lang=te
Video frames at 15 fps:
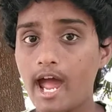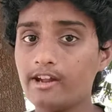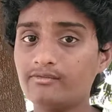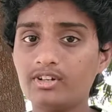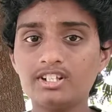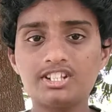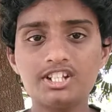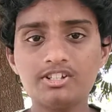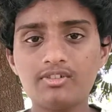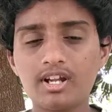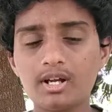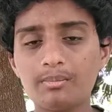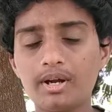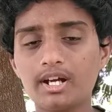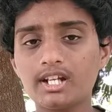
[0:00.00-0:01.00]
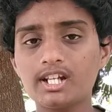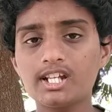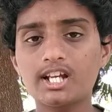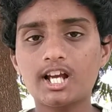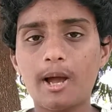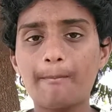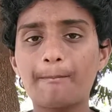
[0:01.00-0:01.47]
అండ్ ఫ్రెండ్స్ ఇవన్నమాట
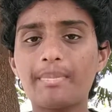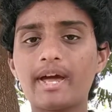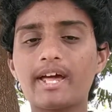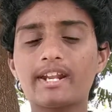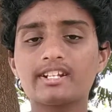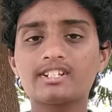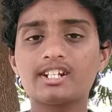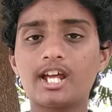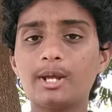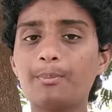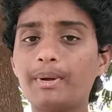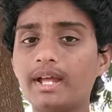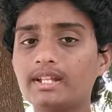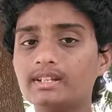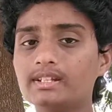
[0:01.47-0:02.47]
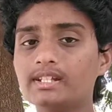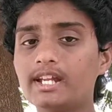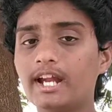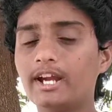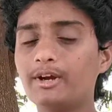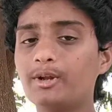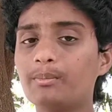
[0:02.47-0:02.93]
ఇక కంపారిజన్
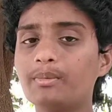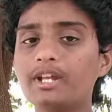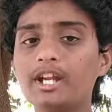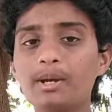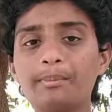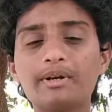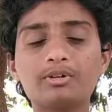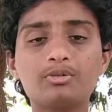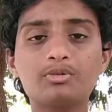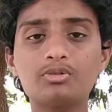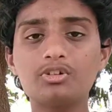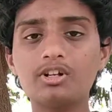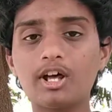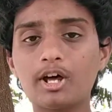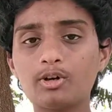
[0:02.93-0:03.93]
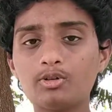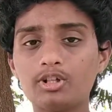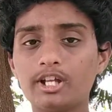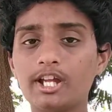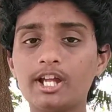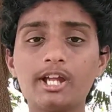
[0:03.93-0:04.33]
అయిపోయింది అండ్ మీరేమనుకుంటున్నారు